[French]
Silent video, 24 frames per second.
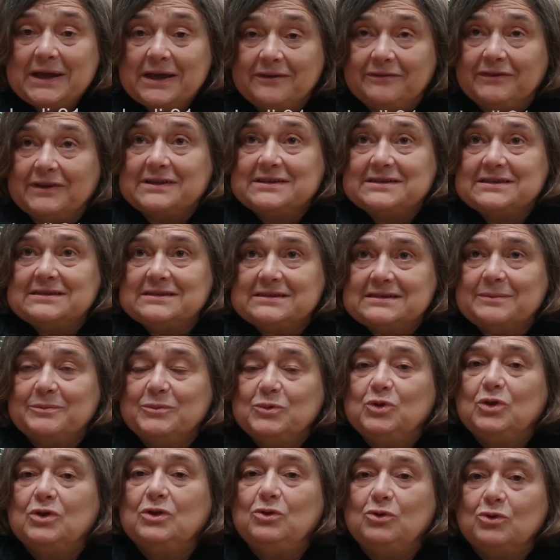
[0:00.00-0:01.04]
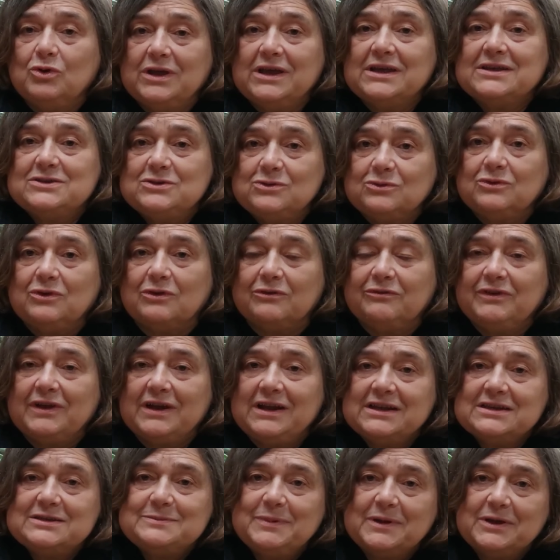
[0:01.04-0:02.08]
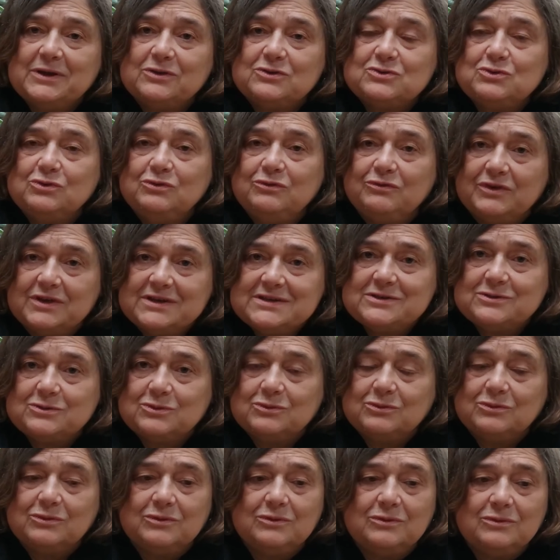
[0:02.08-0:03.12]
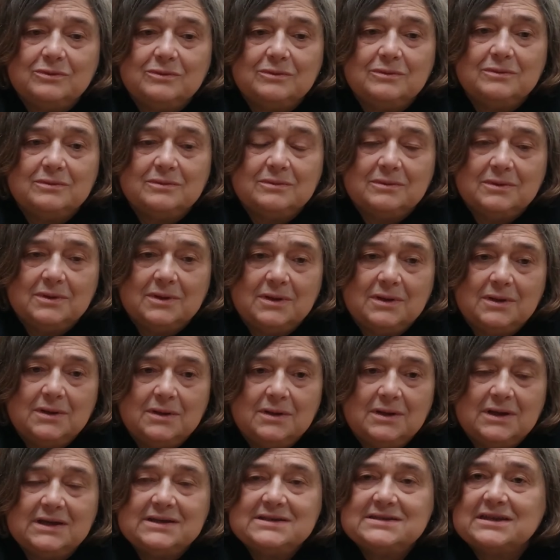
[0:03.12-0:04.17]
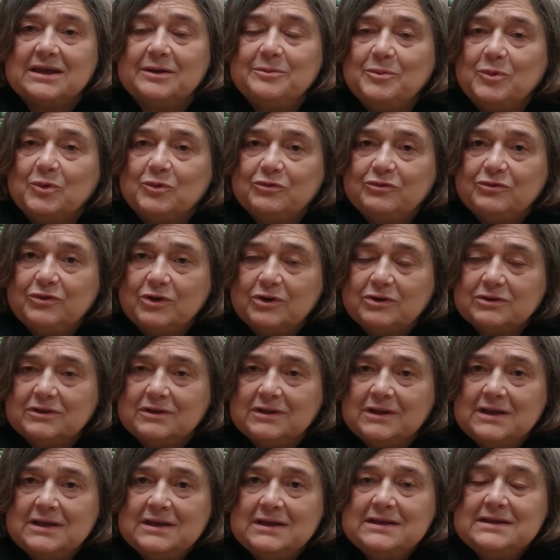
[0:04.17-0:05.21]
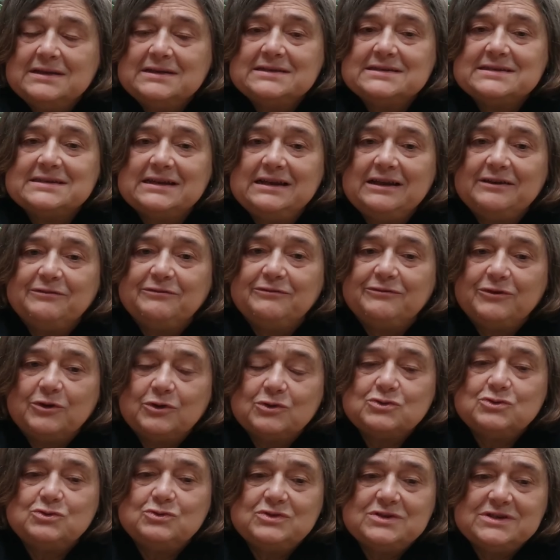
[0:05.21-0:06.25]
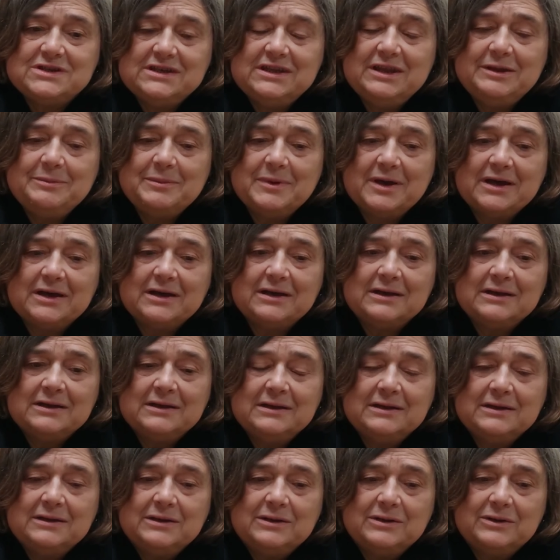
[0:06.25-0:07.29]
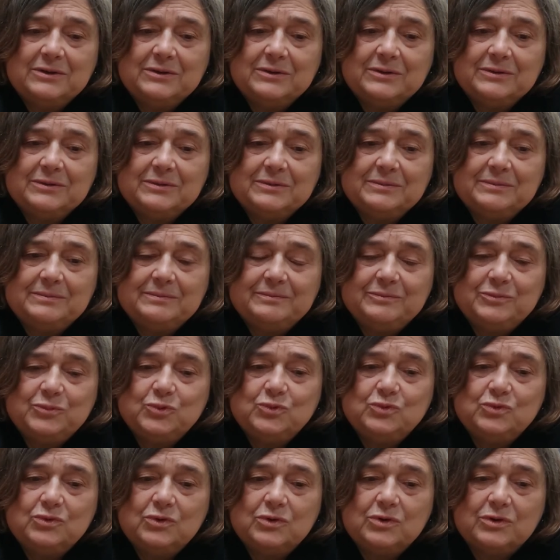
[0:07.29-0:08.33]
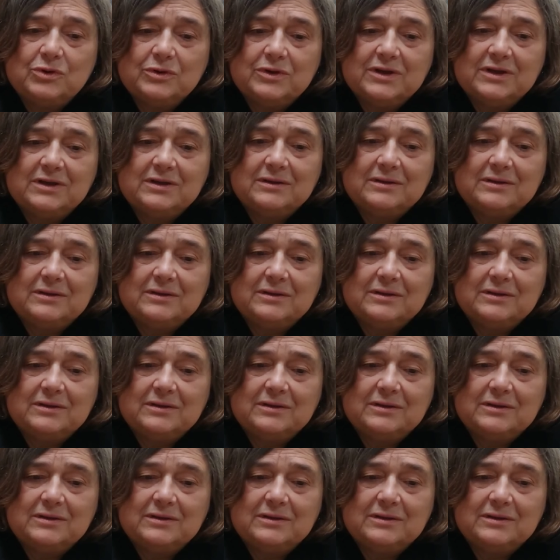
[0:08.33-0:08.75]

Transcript: Enfin, ça me donne l'occasion d'en faire l'expérience d'une façon euh, extrêmement forte. C'est la force du cinéma pour